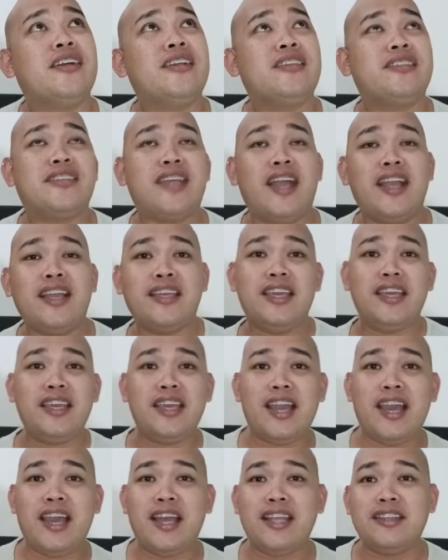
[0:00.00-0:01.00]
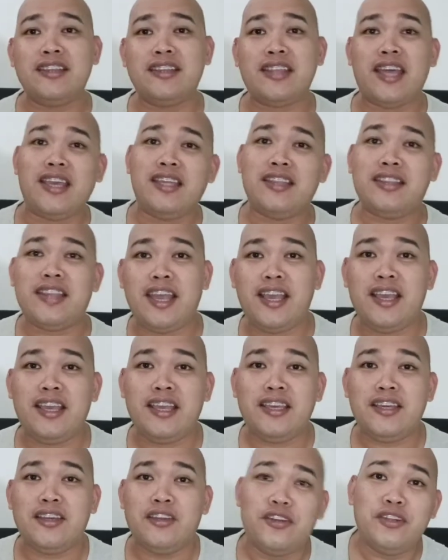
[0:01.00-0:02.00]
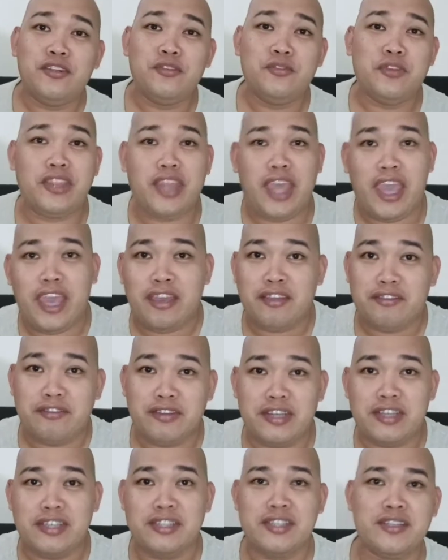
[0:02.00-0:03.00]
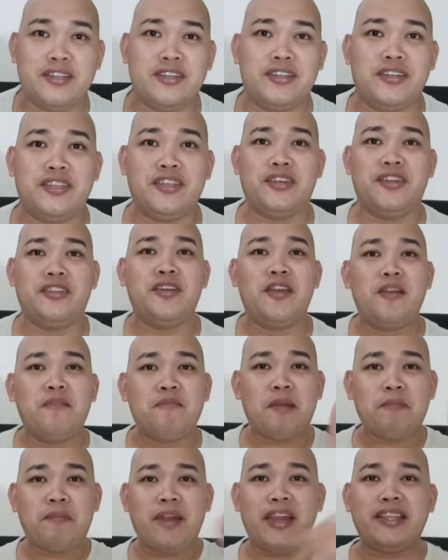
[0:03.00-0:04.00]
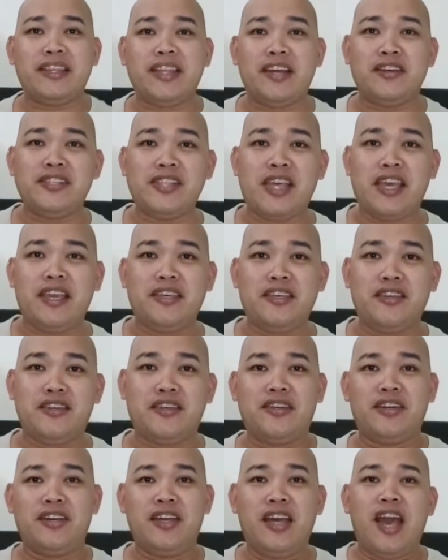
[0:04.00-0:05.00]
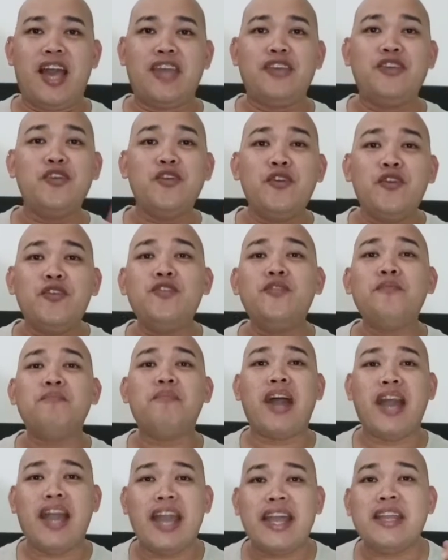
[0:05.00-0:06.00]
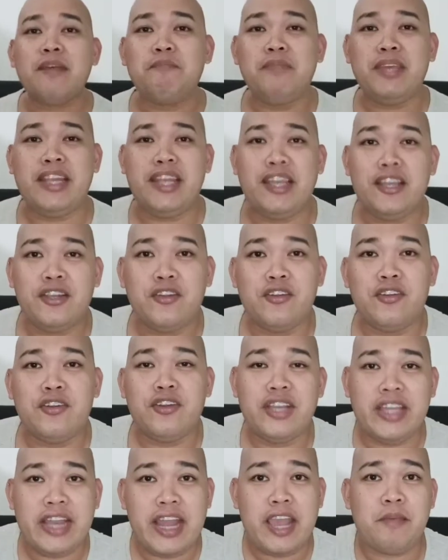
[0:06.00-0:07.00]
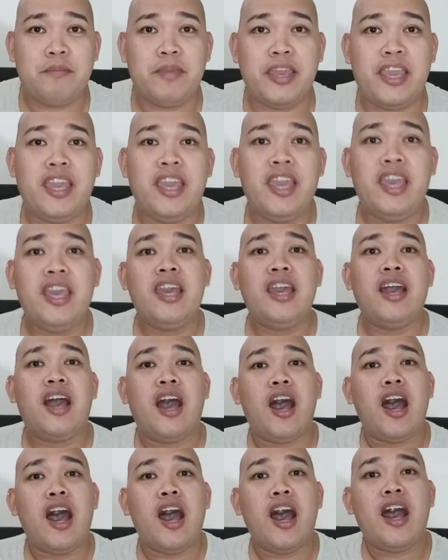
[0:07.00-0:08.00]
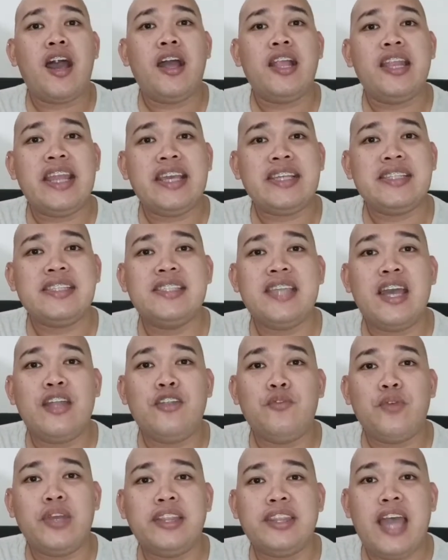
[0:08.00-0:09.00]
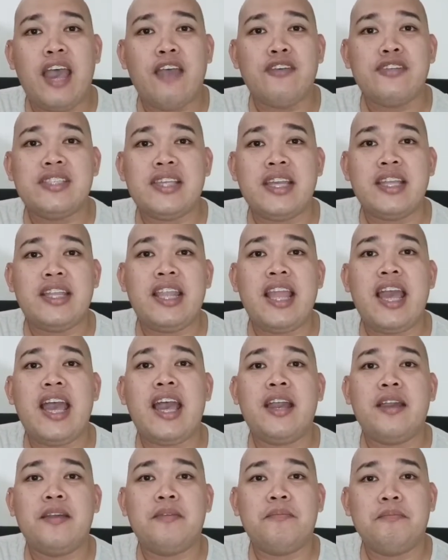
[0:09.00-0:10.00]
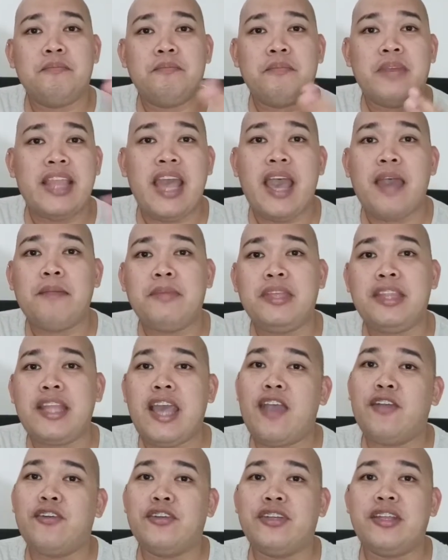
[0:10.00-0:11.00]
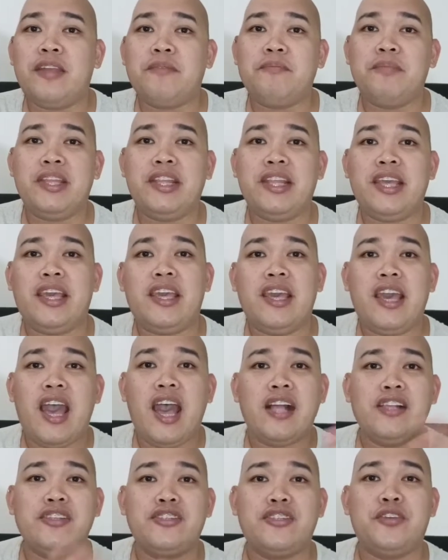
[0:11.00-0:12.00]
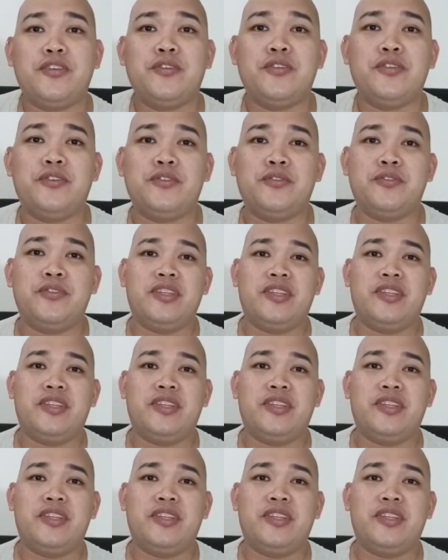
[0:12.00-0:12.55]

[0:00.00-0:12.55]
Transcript: Changian Taytay Hall whatever. So yun, papakita ko sa inyo yung mga nabili ko. Grabe, uh, less than 1,000 lang madami na akong nabili. I'll show you.